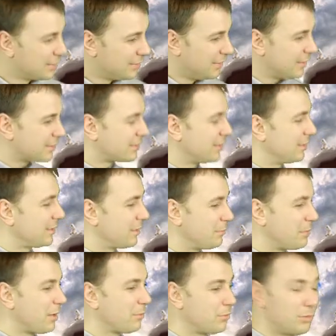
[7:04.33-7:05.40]
Если
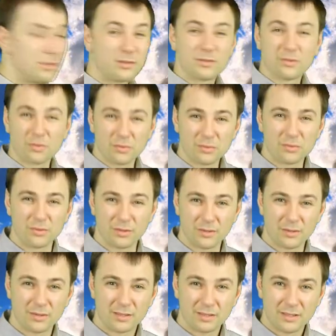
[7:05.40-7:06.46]
тебе будет трудно,